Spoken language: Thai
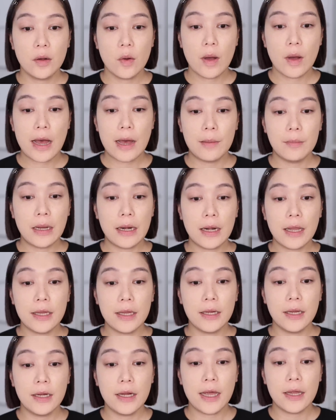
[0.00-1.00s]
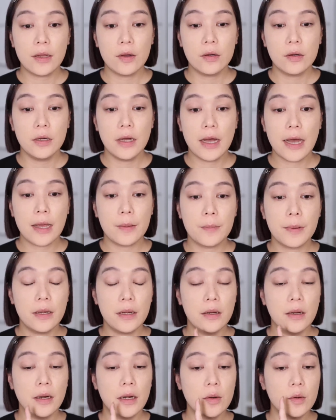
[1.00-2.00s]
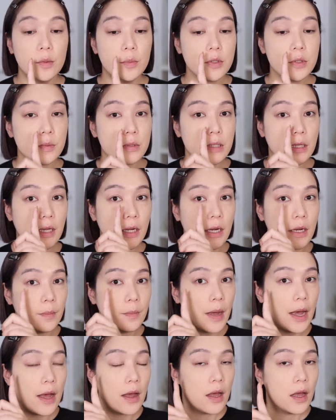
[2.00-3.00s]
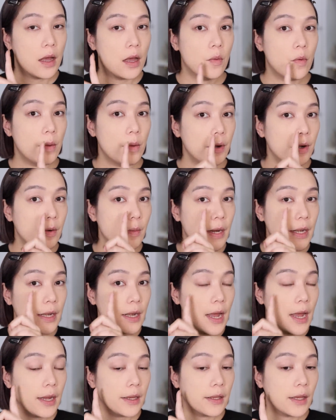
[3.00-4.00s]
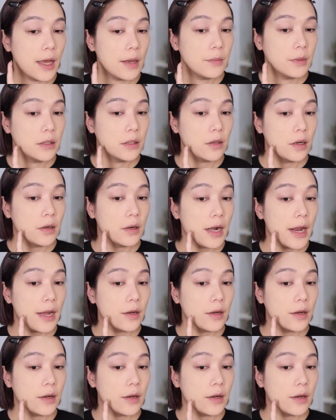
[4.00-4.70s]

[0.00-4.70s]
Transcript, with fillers: ความอะไรใดๆก็คือหายไปเลยแล้วคุณผู้ชมสังเกตเห็นปะว่าบริเวณหน้าแก้มที่ตอนแร